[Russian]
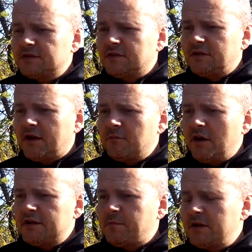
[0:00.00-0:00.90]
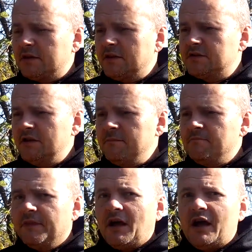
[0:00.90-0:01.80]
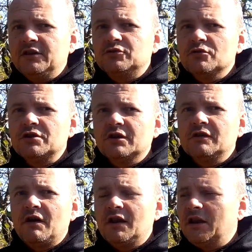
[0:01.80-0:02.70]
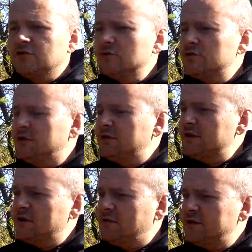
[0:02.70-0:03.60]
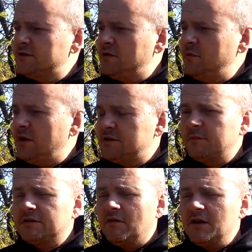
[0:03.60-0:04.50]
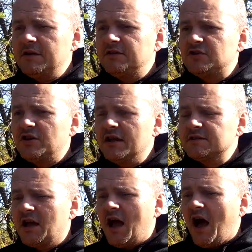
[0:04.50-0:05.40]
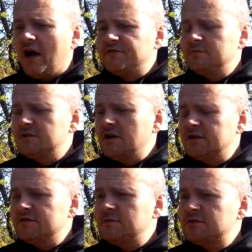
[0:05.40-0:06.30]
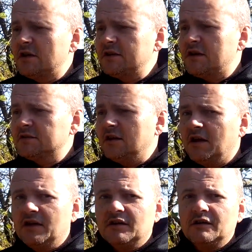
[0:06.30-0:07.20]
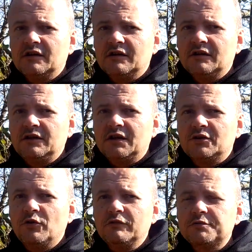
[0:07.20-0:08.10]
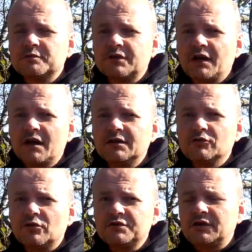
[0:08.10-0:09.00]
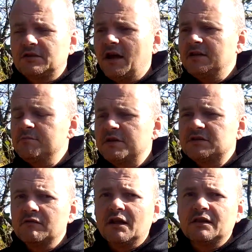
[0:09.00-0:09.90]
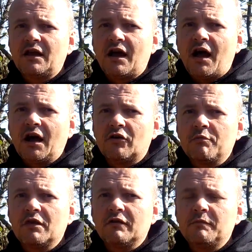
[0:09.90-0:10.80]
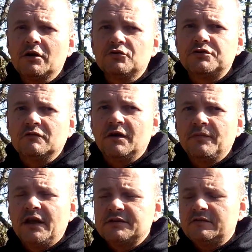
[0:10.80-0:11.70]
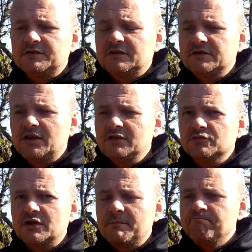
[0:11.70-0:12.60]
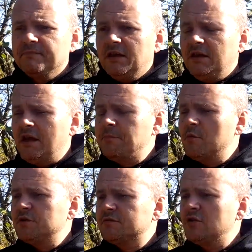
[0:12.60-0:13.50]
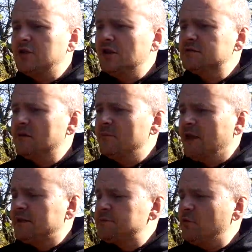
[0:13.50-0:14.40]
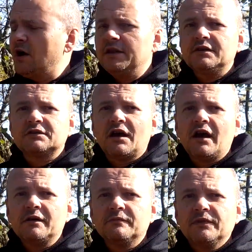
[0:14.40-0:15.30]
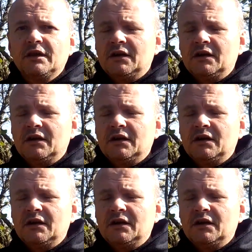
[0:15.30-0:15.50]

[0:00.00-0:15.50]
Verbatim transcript: так сказать, окормлялись понятно где, они тоже говорили о том, что Китай захватит Сибирь. заметь, говорили не сейчас, а в 70-е, 80-е, когда э, никакой, в общем-то, реальной угрозы Китай не представлял для огромного и могучего Советского Союза. И я помню свое детство, нас пугали Китаем,